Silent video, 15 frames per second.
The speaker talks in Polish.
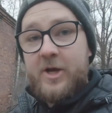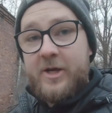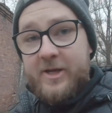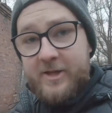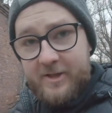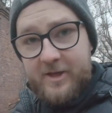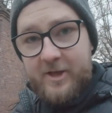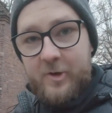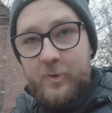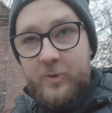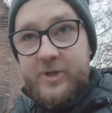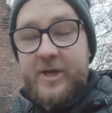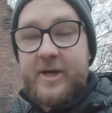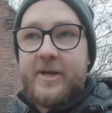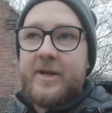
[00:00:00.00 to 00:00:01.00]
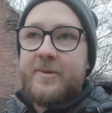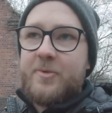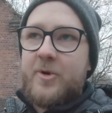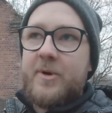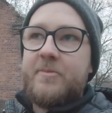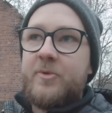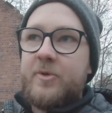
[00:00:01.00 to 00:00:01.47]
inni ludzie, a nie
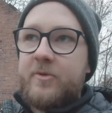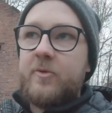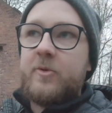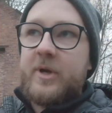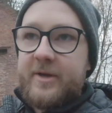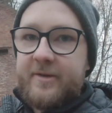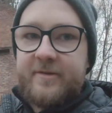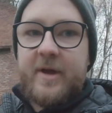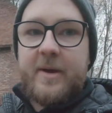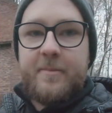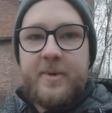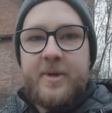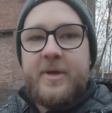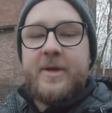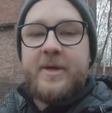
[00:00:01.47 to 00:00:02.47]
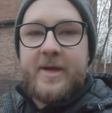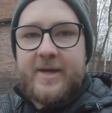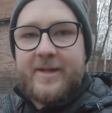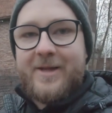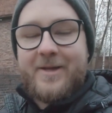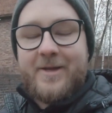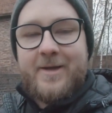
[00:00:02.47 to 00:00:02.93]
byłem tutaj sam
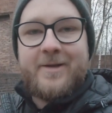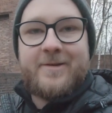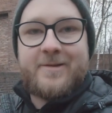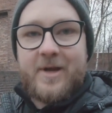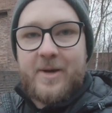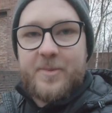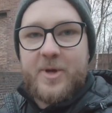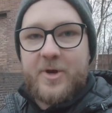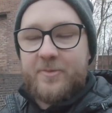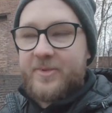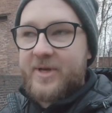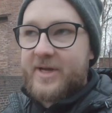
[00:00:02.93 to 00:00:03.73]
jeden z kamerą,